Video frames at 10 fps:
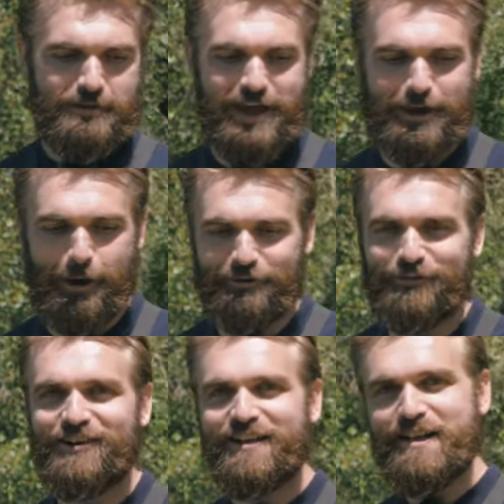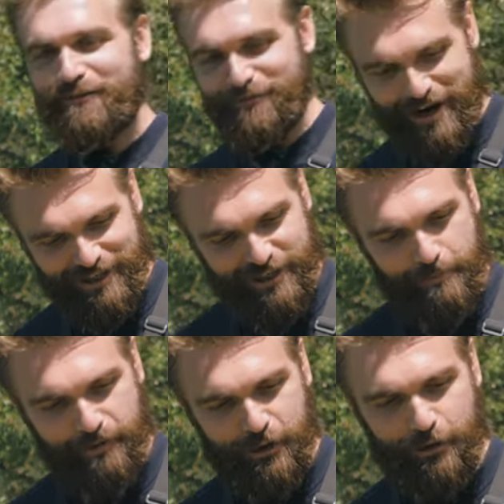que vous ne lâchiez
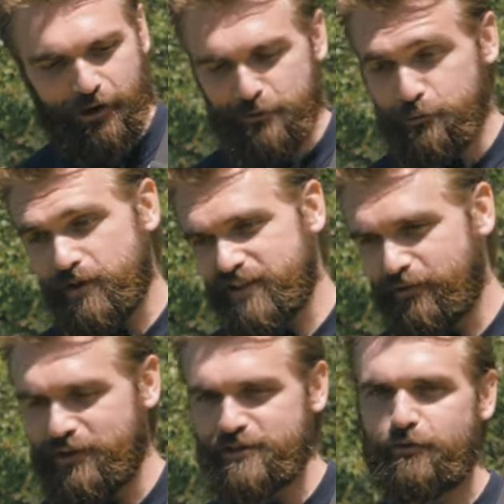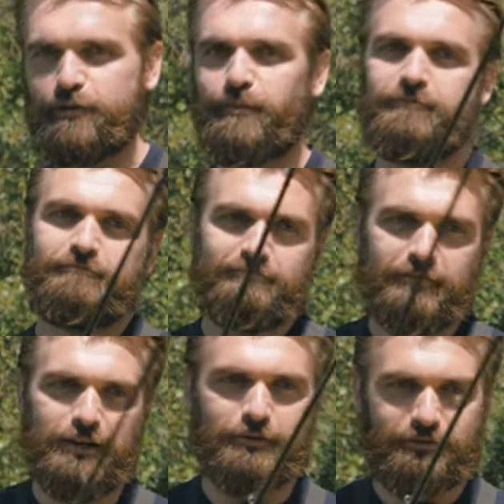pas votre leurre et du coup bah, ça finisse dans votre main.
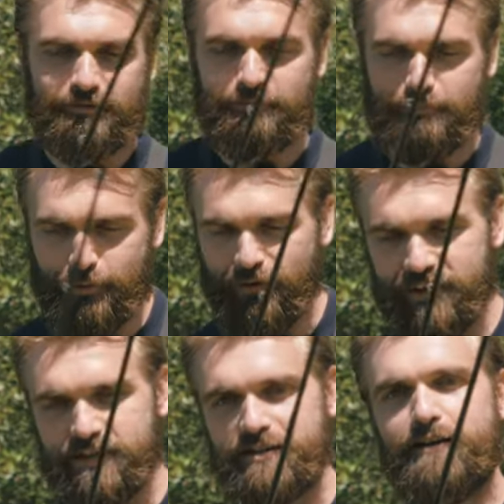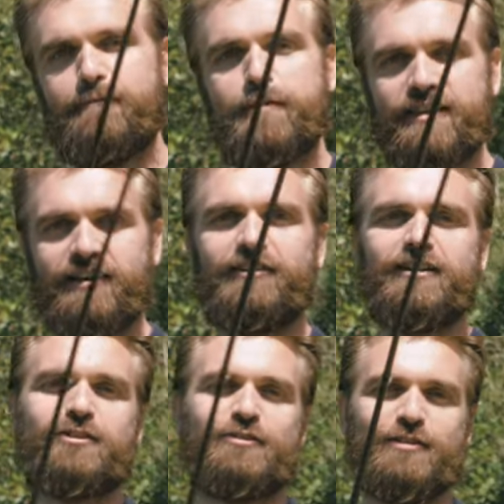Alors pour éviter ça, mettez un
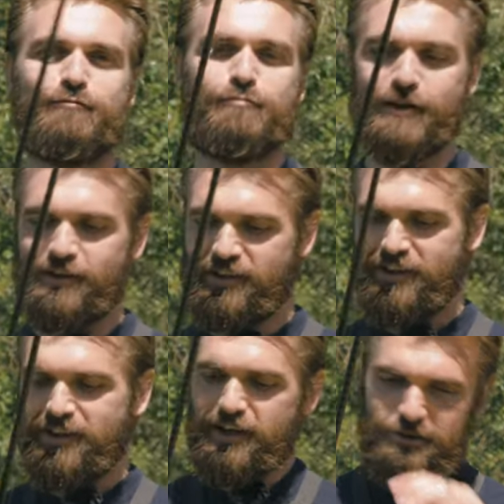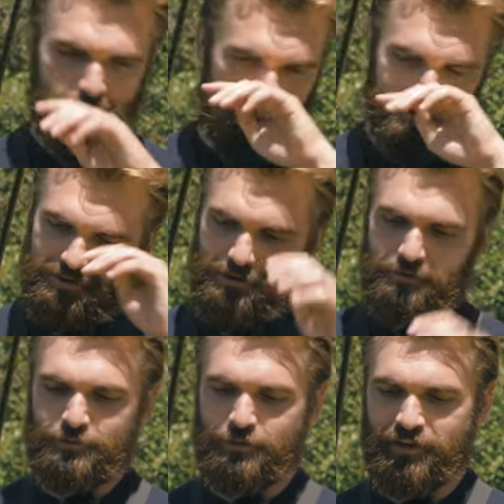Texan s'il vous plaît, et je pense que
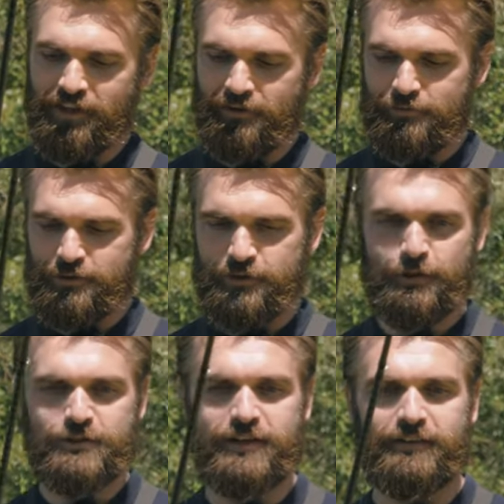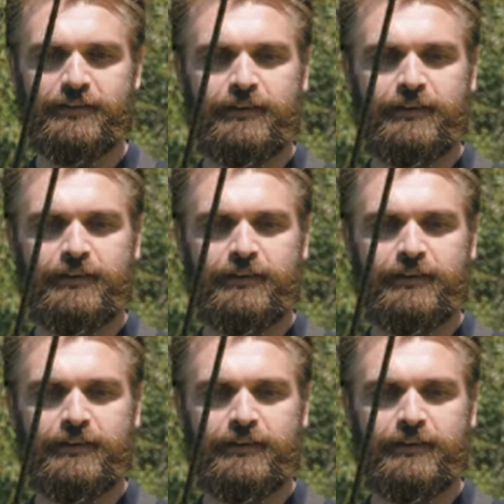vous devriez vous en sortir.